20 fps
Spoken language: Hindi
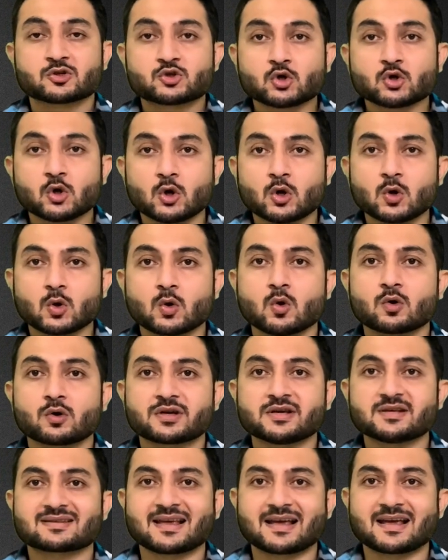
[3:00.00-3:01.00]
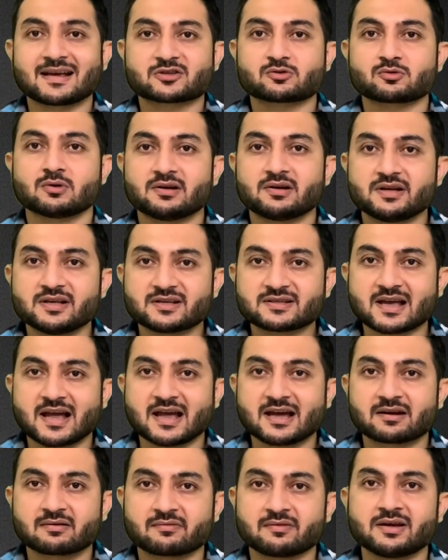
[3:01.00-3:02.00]
जो लोगों की सेक्सुअल
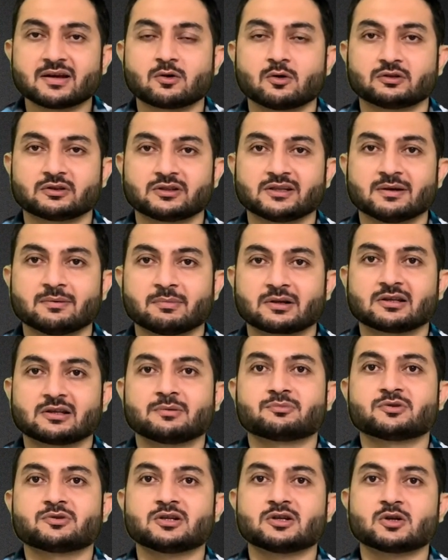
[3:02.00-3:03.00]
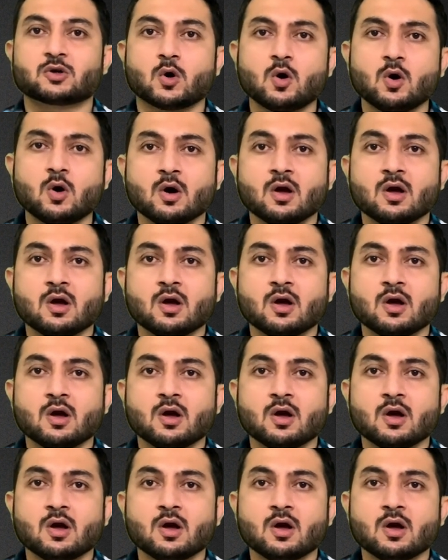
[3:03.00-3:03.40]
डिजायर वीक होती है मतलब जिनको